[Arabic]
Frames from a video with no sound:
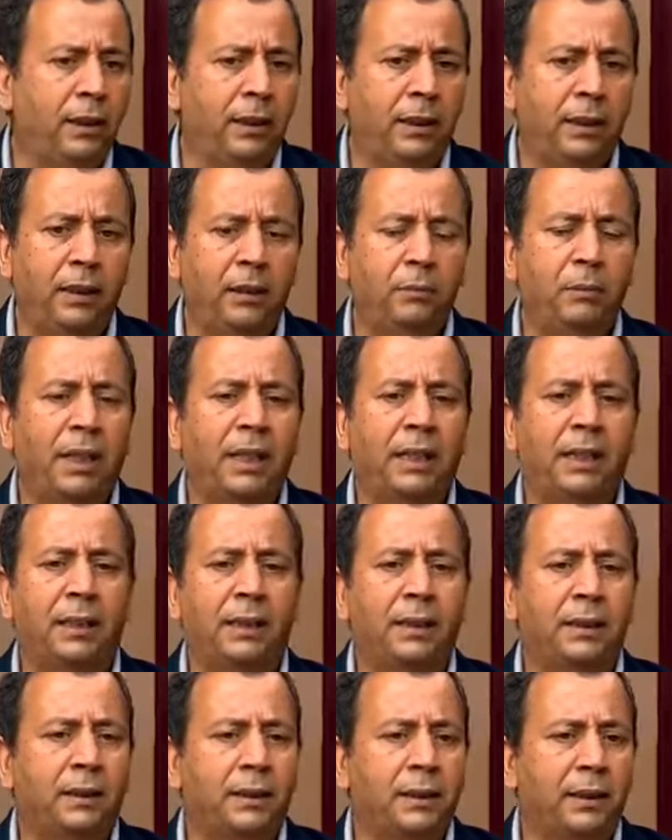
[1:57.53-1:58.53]

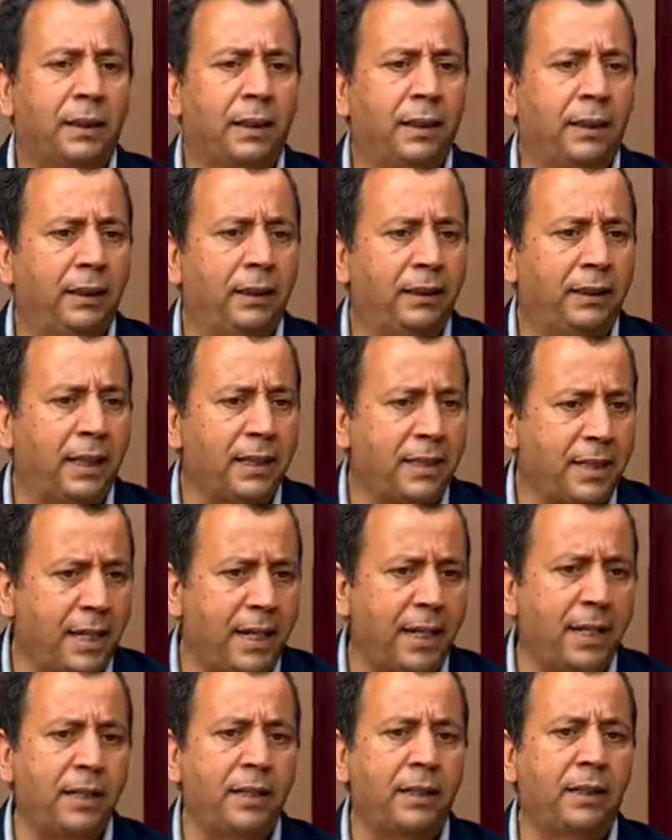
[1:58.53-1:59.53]
الإمارات
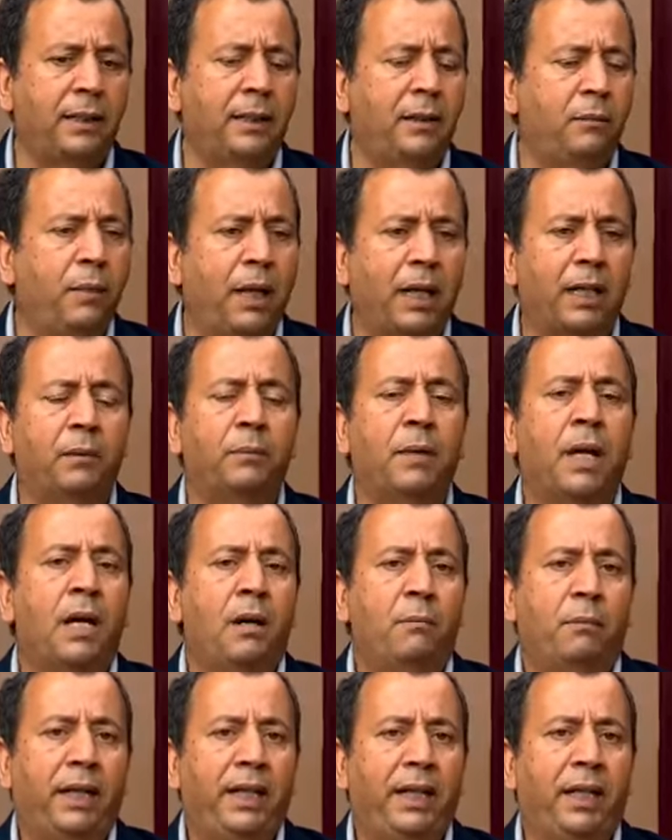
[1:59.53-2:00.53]
الجزائر المغرب
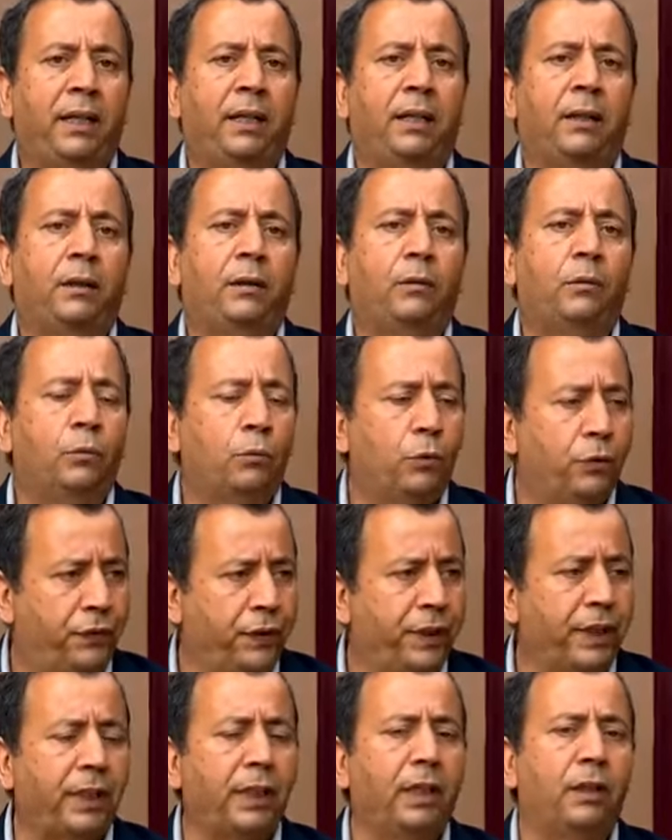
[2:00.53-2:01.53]
معناها
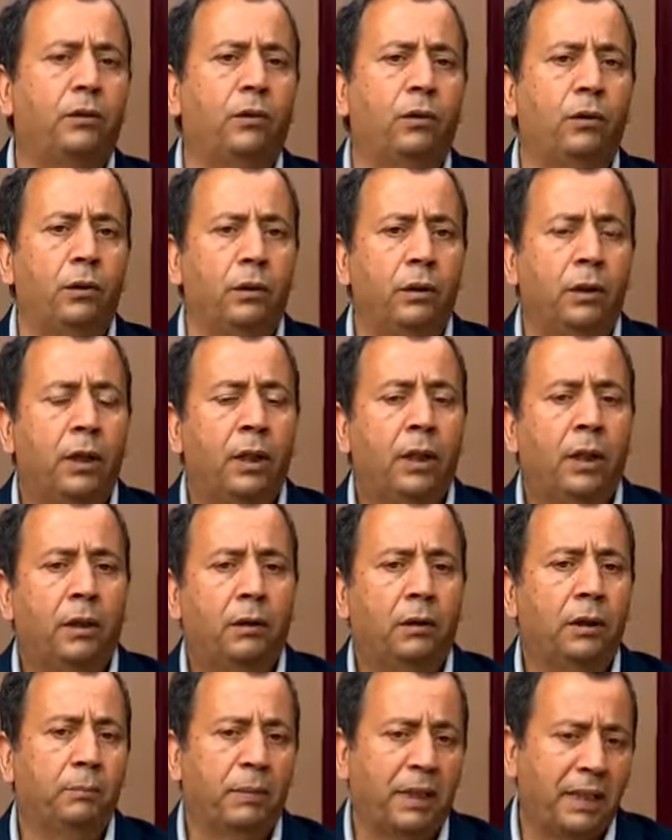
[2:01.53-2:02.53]
وافريقيا الكل
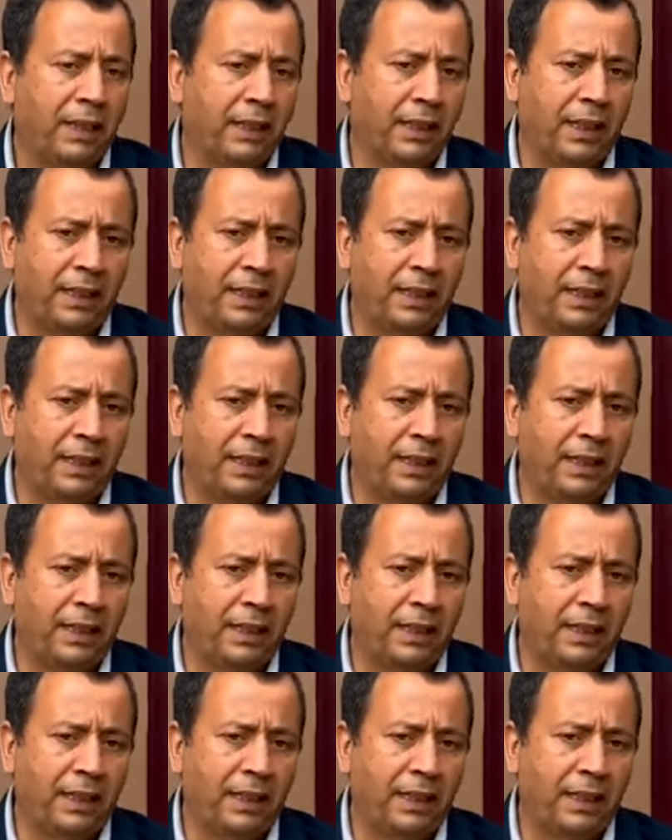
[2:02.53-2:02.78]
مثلا